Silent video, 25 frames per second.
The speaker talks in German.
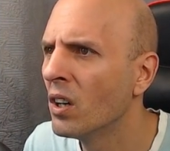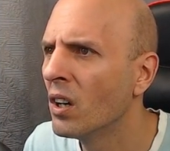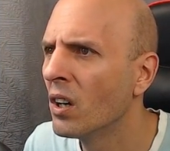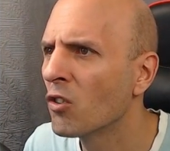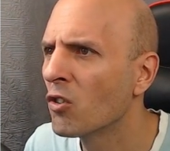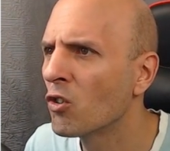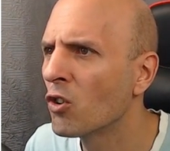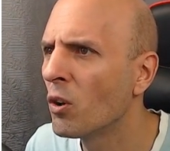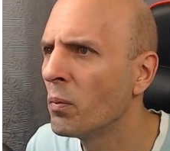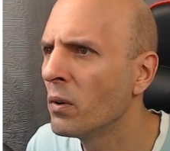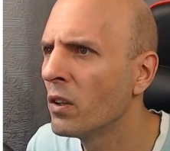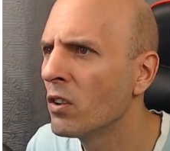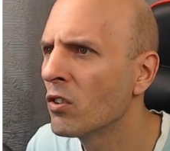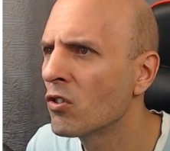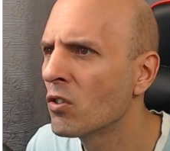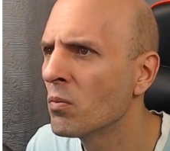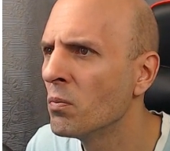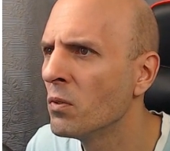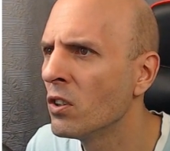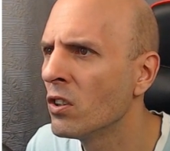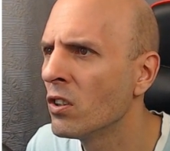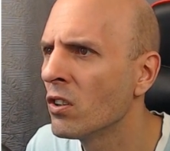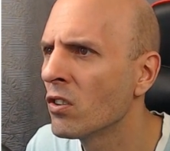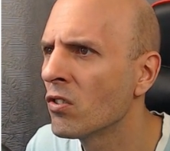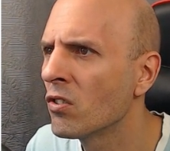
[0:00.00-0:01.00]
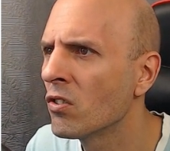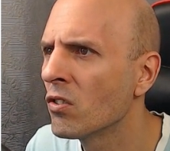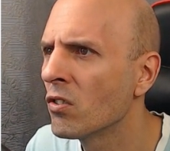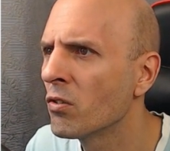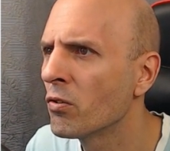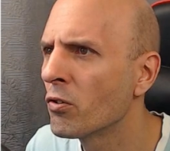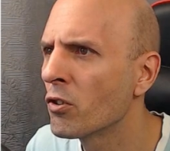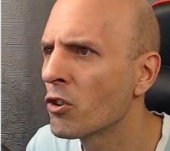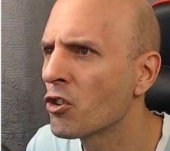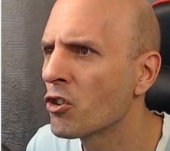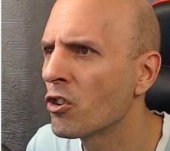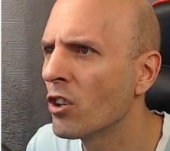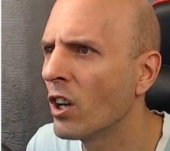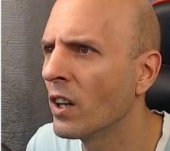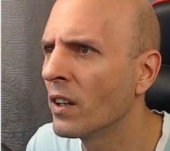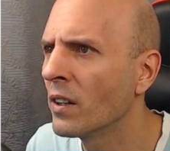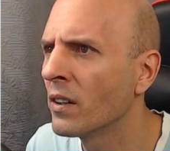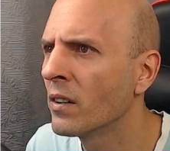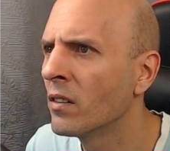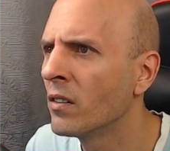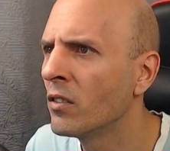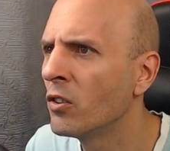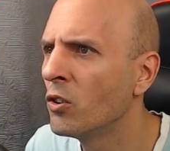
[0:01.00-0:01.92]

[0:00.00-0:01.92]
So habe ich es zumindest verstanden.